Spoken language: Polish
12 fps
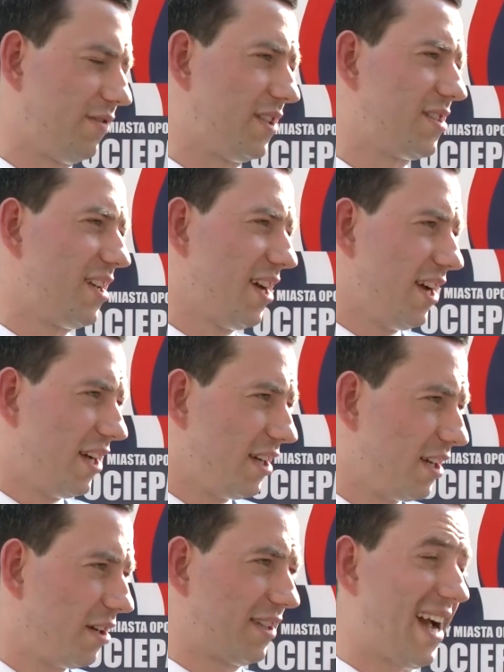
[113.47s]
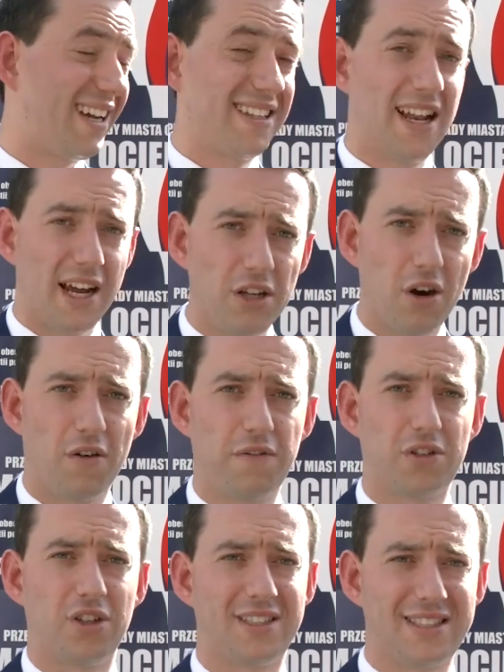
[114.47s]
Więc tak dla JOW
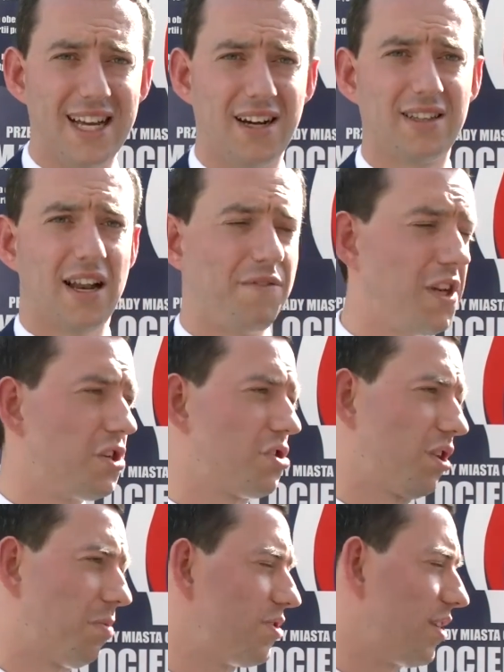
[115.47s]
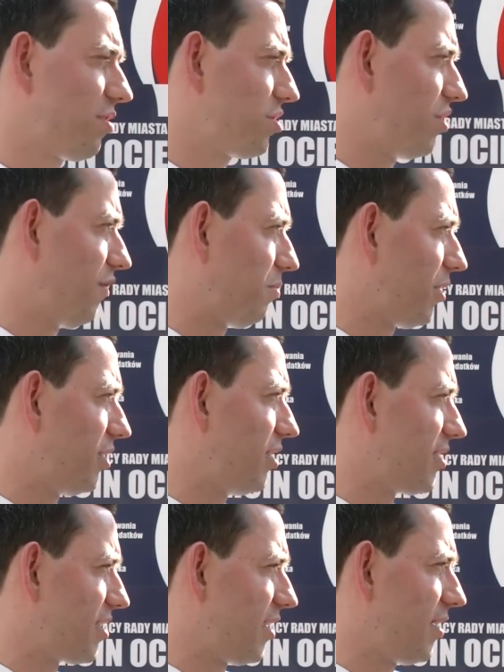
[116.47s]
to jest tak dla większej odpowiedzialności w
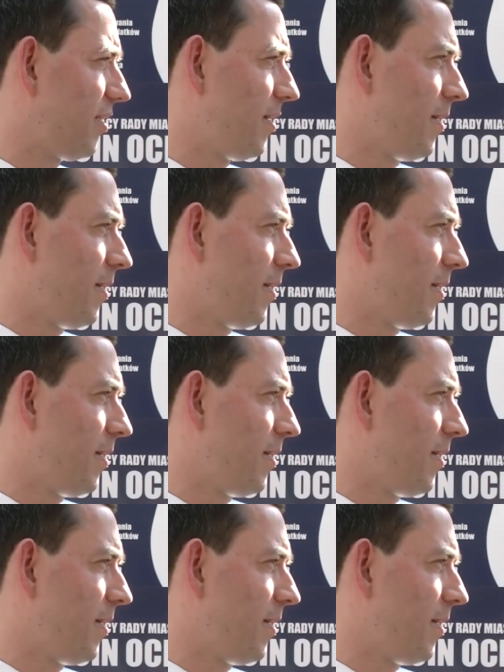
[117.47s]
polityce,